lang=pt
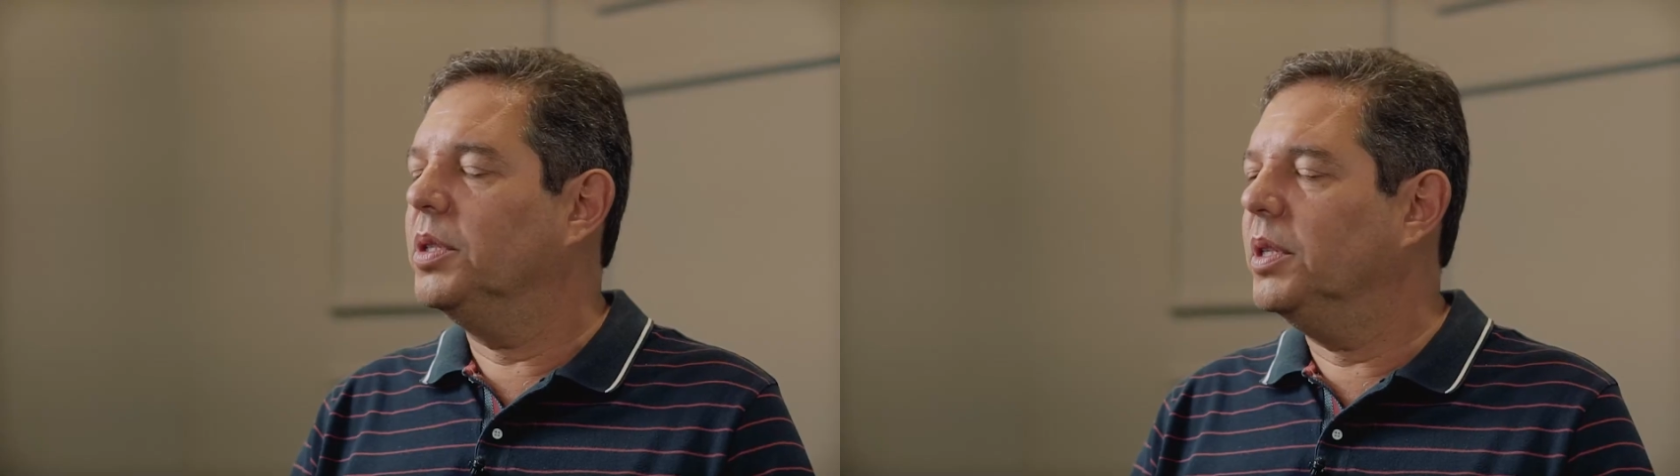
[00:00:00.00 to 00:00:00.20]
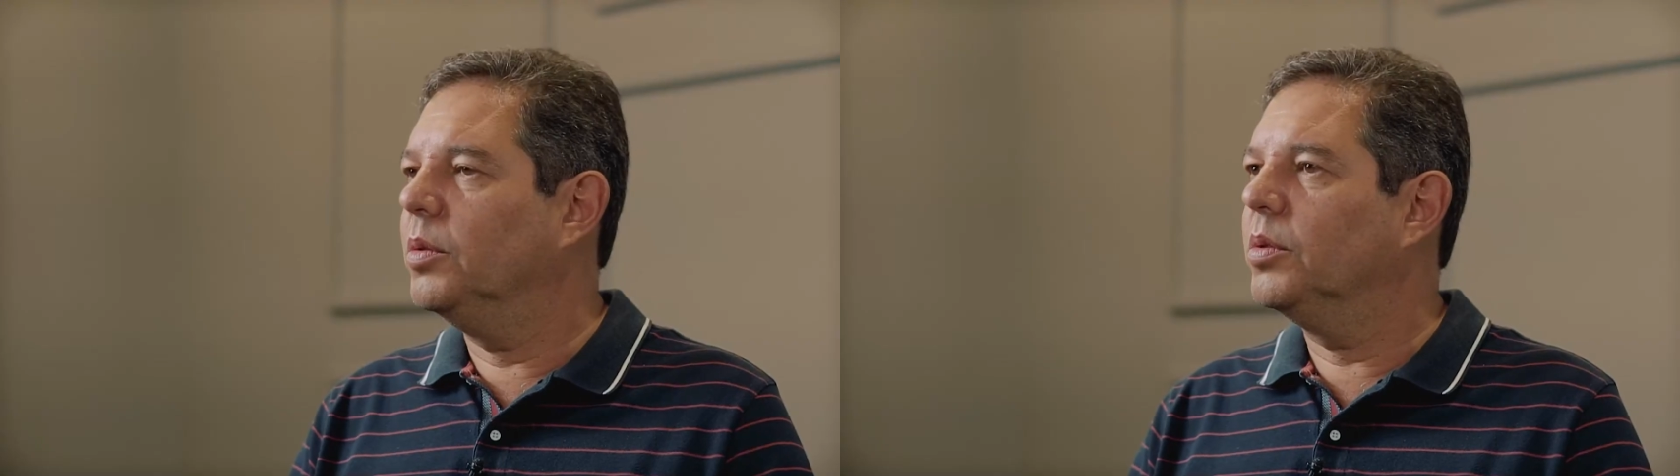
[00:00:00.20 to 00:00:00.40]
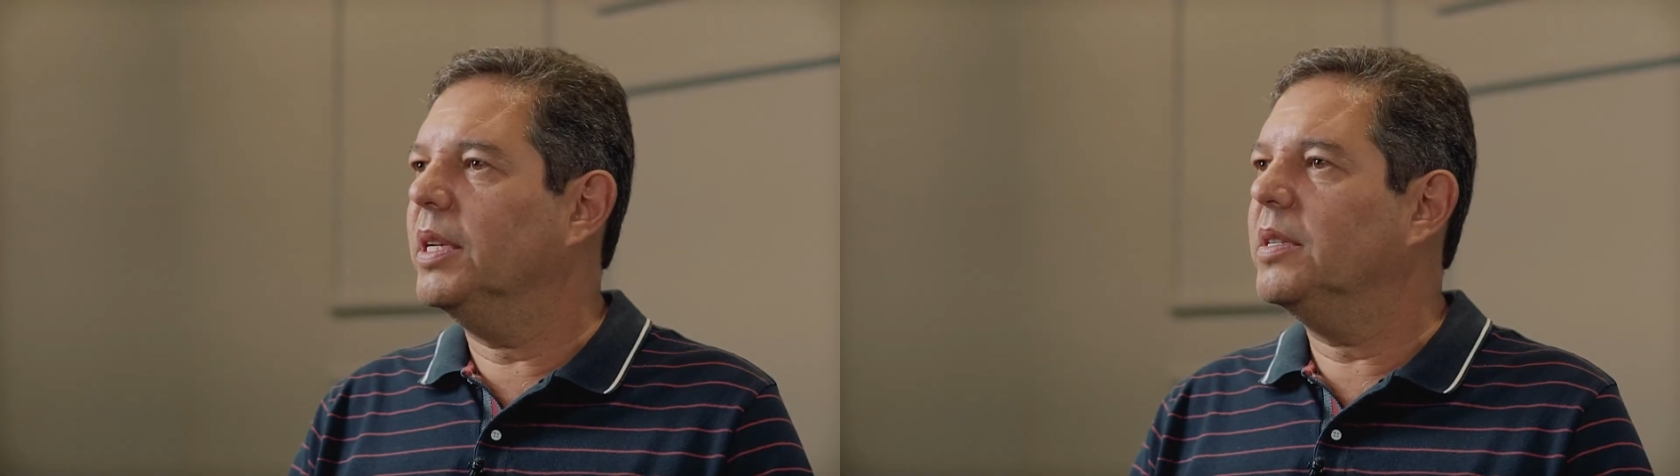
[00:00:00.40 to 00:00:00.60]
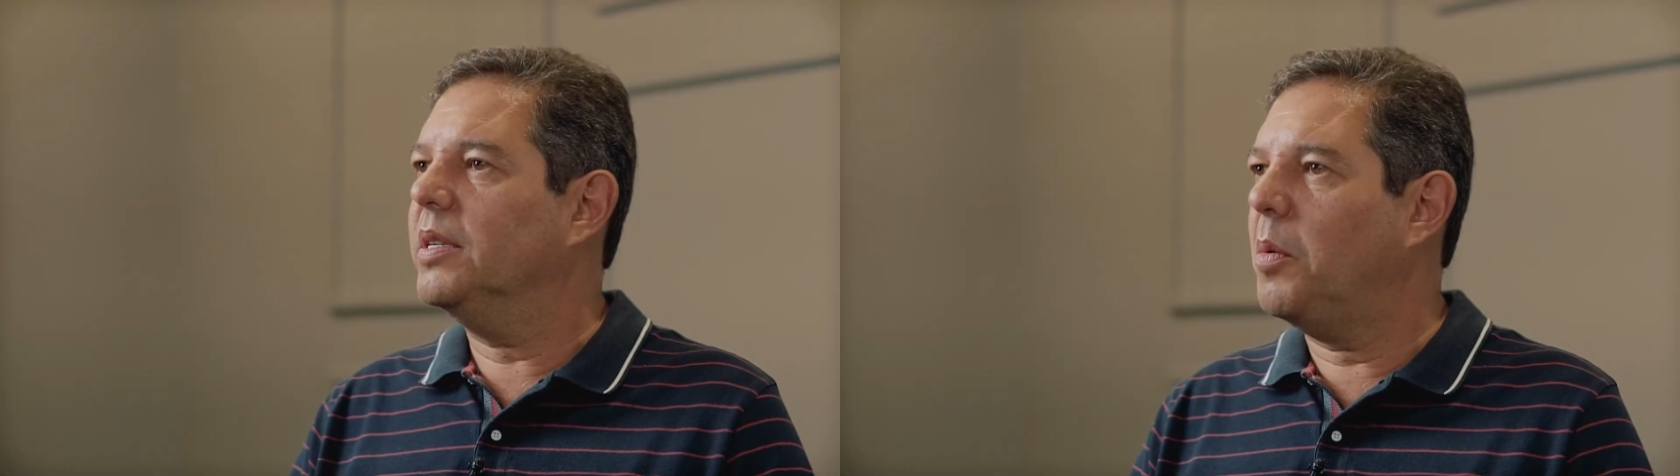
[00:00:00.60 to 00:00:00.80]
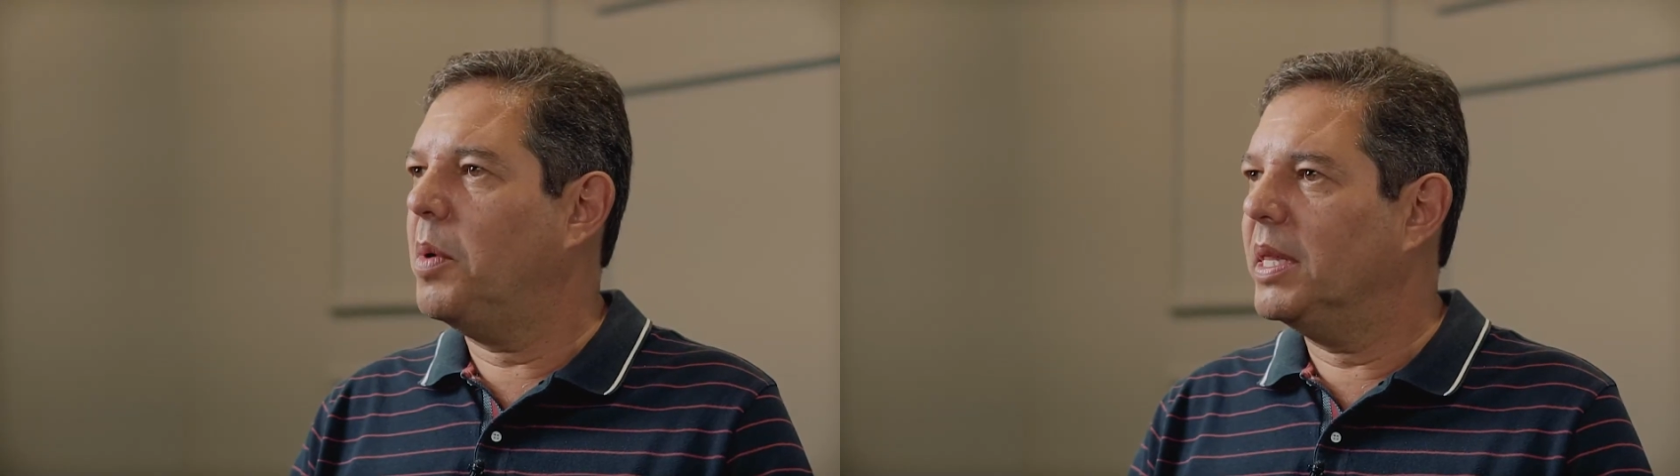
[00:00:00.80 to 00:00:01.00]
de
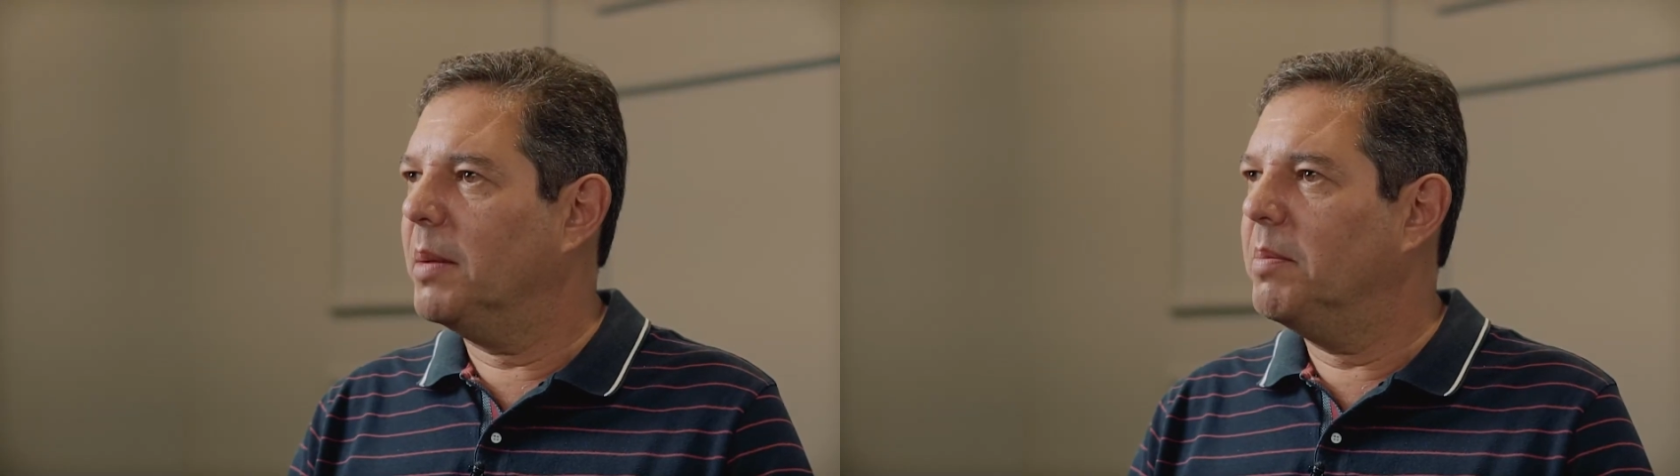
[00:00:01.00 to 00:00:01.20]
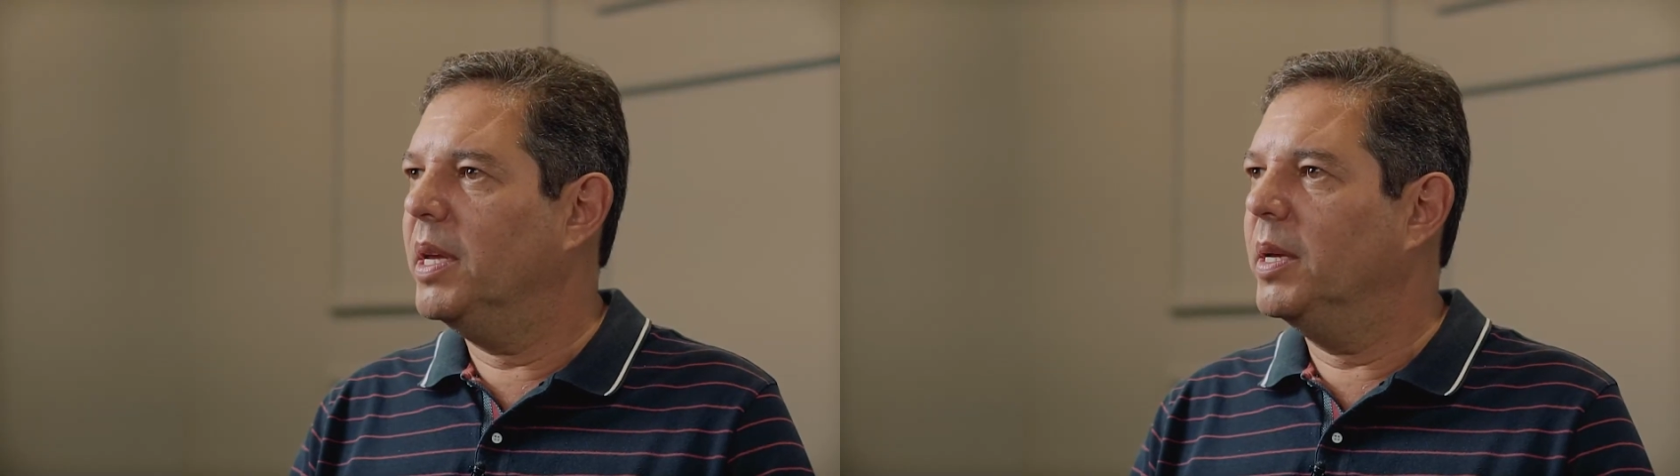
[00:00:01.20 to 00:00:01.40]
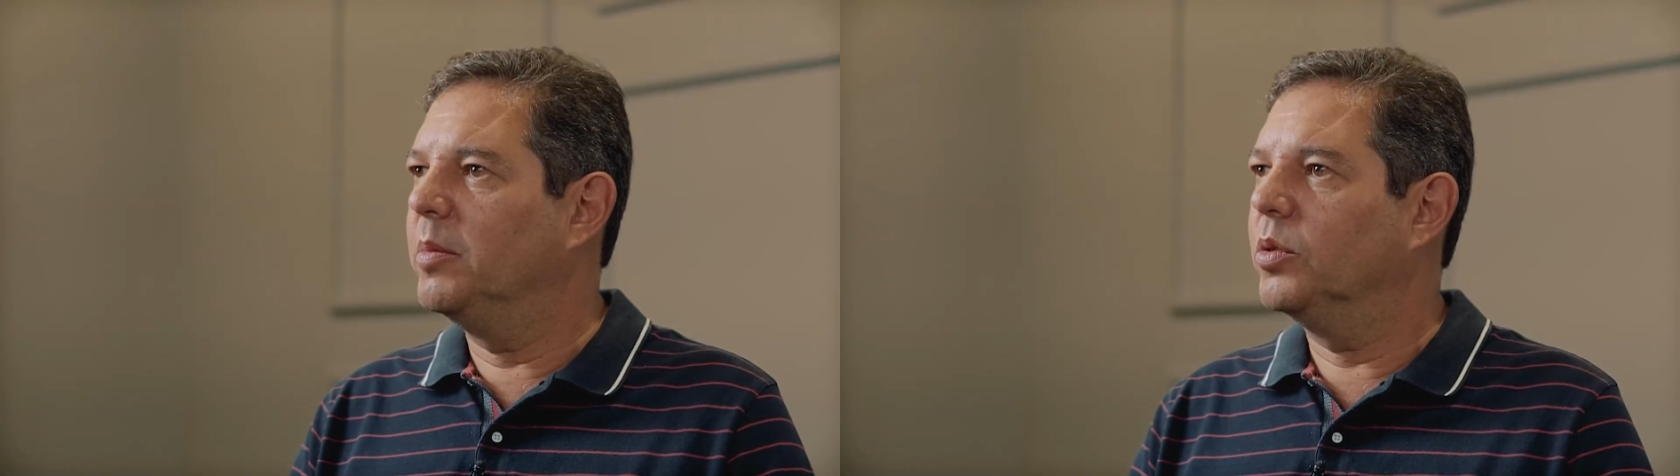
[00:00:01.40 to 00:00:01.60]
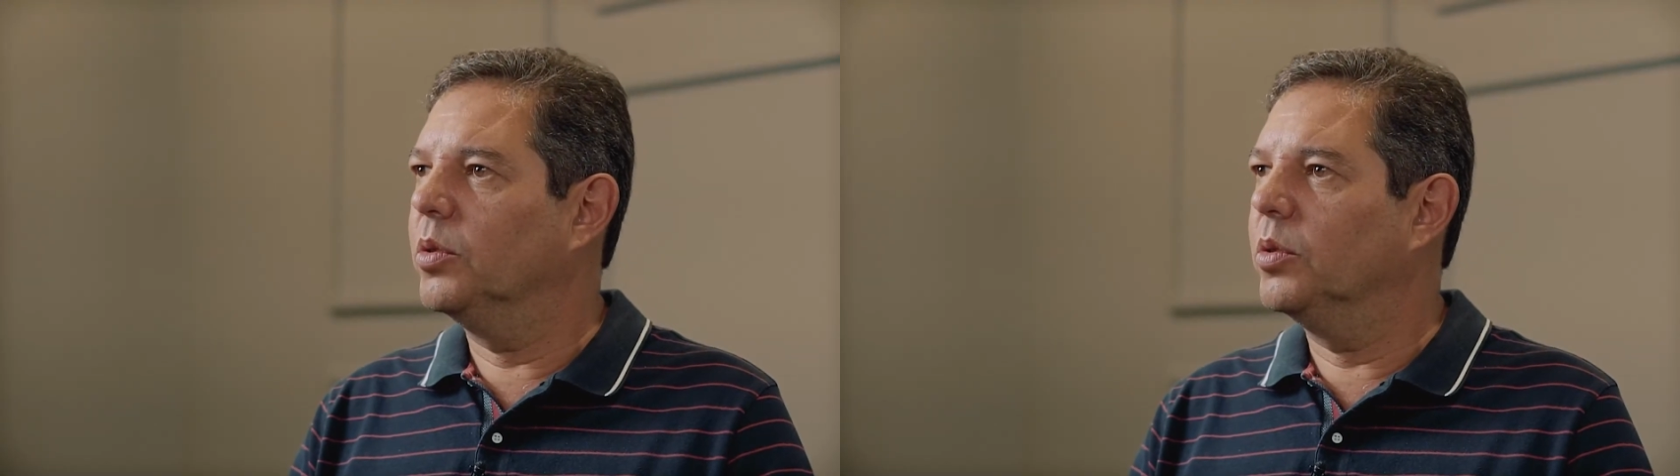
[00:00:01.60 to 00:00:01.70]
250 membros,